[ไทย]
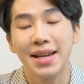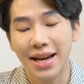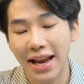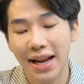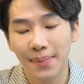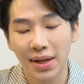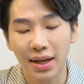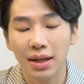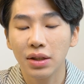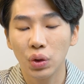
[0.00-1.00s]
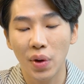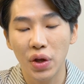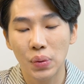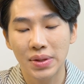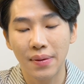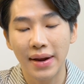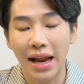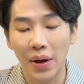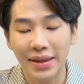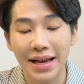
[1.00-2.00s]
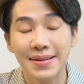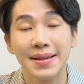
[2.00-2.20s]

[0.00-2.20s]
เราจะแนะนำเลยก็คือตัว Eucerin Ultra